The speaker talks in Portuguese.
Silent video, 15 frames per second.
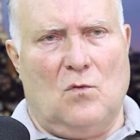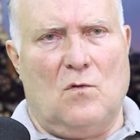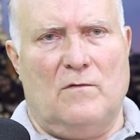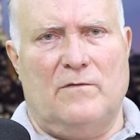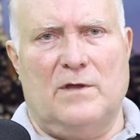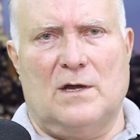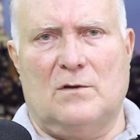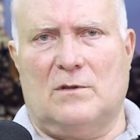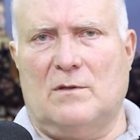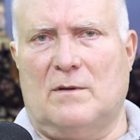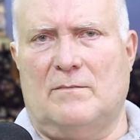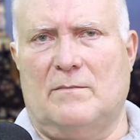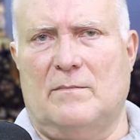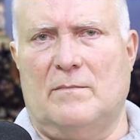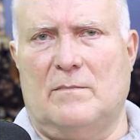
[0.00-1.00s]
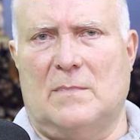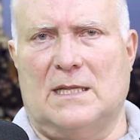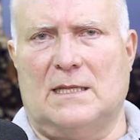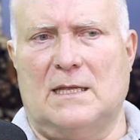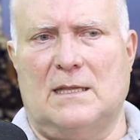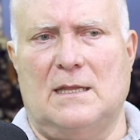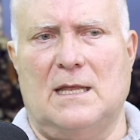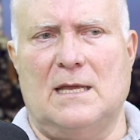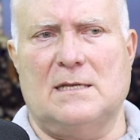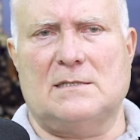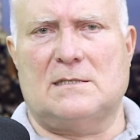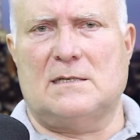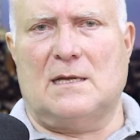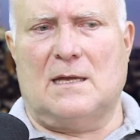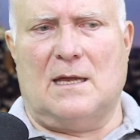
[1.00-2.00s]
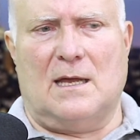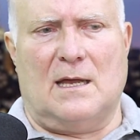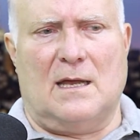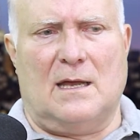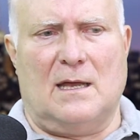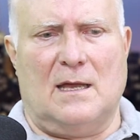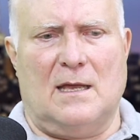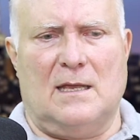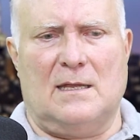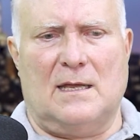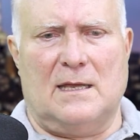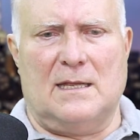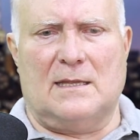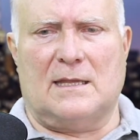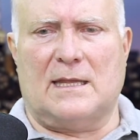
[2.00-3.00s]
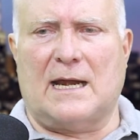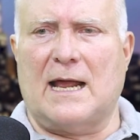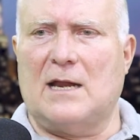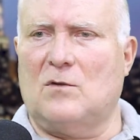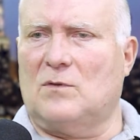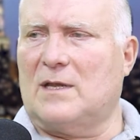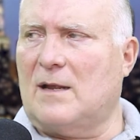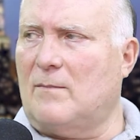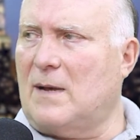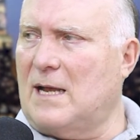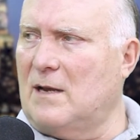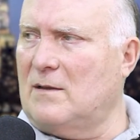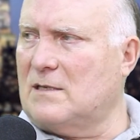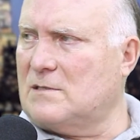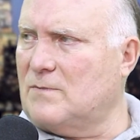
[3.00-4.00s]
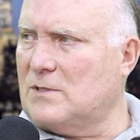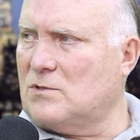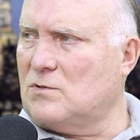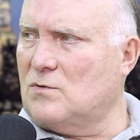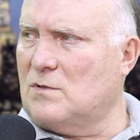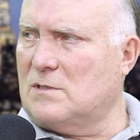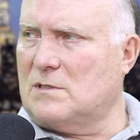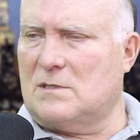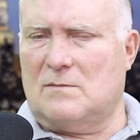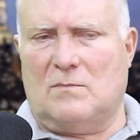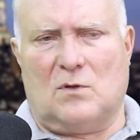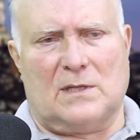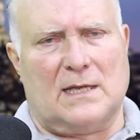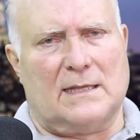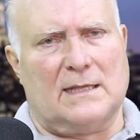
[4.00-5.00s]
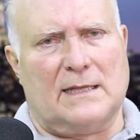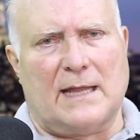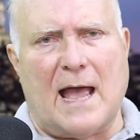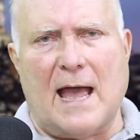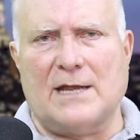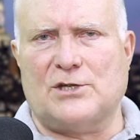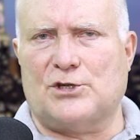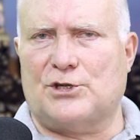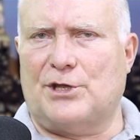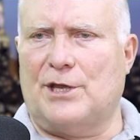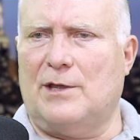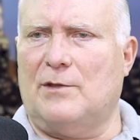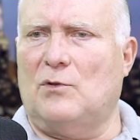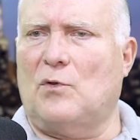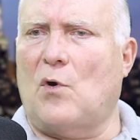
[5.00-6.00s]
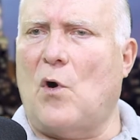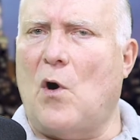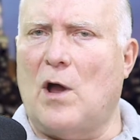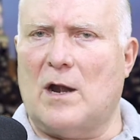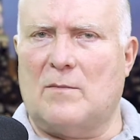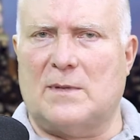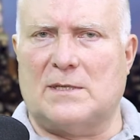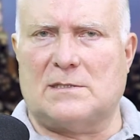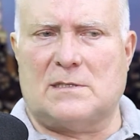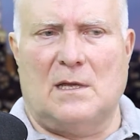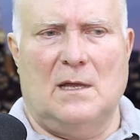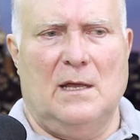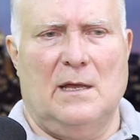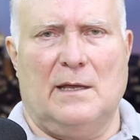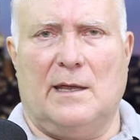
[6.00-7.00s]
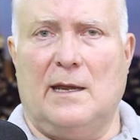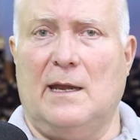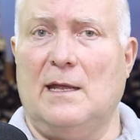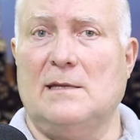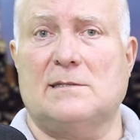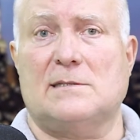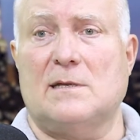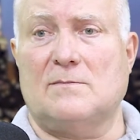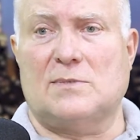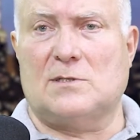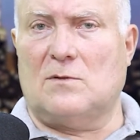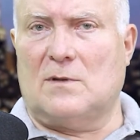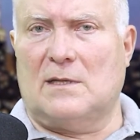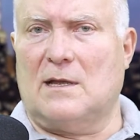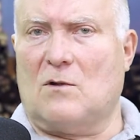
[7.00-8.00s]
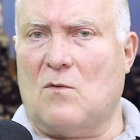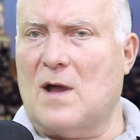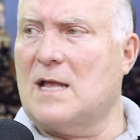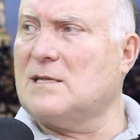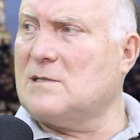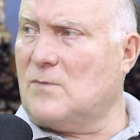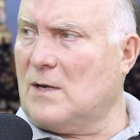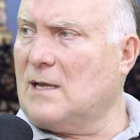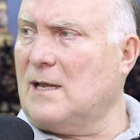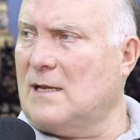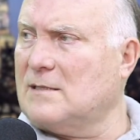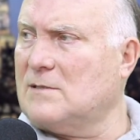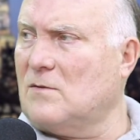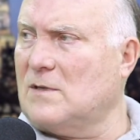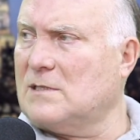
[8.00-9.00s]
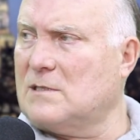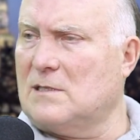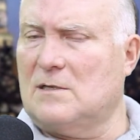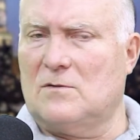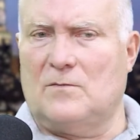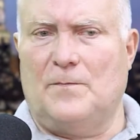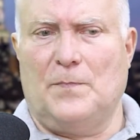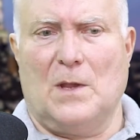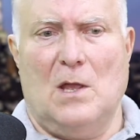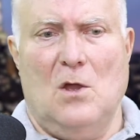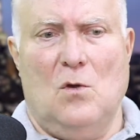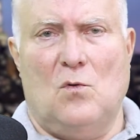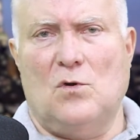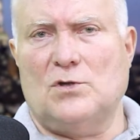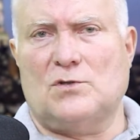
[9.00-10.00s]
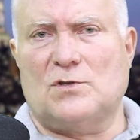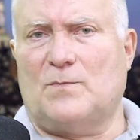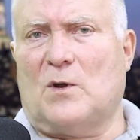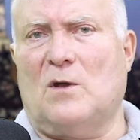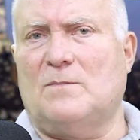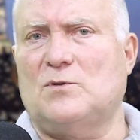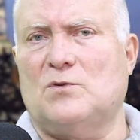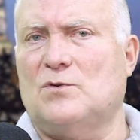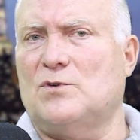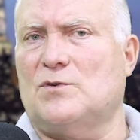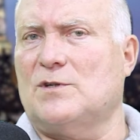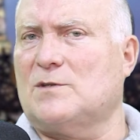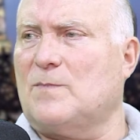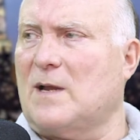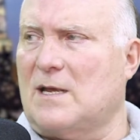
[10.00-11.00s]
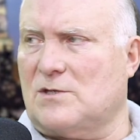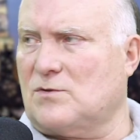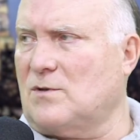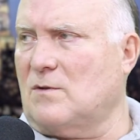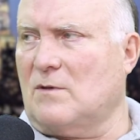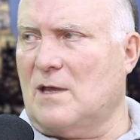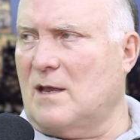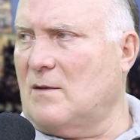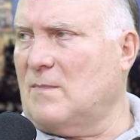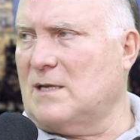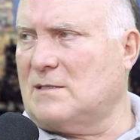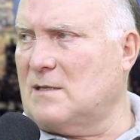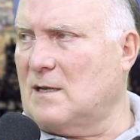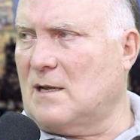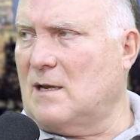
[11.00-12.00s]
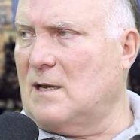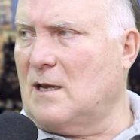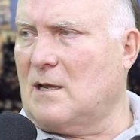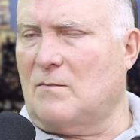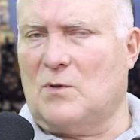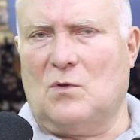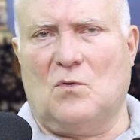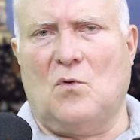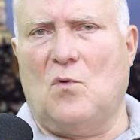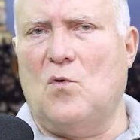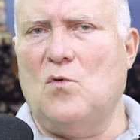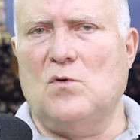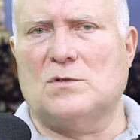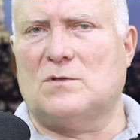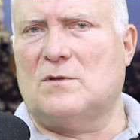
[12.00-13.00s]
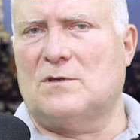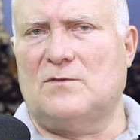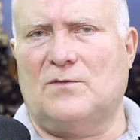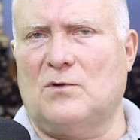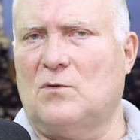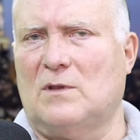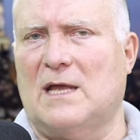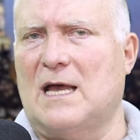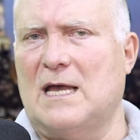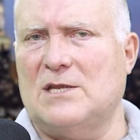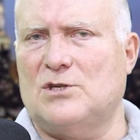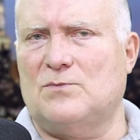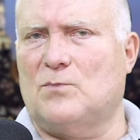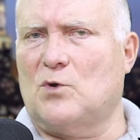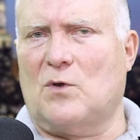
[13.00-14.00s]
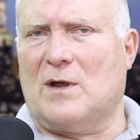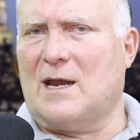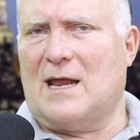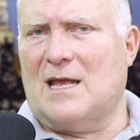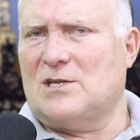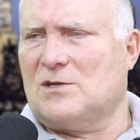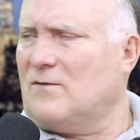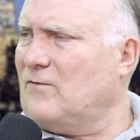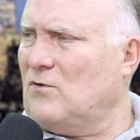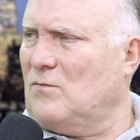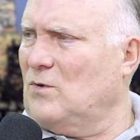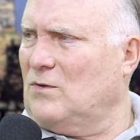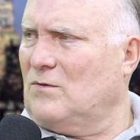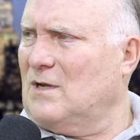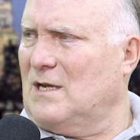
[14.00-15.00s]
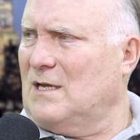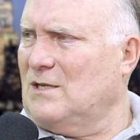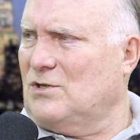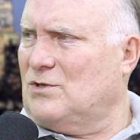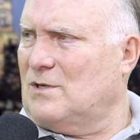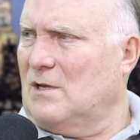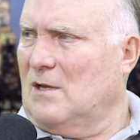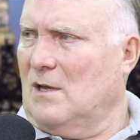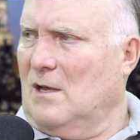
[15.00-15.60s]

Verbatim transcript: o governo tem uma, uma, tendência a é, entrar no trabalho das pessoas e botar taxa e normas que nem sempre são adequadas para aquela situação. Hoje, os próprios cirurgiões plásticos não querem mais ter clínica, porque o custo e a dificuldade burocrática ficou muito grande.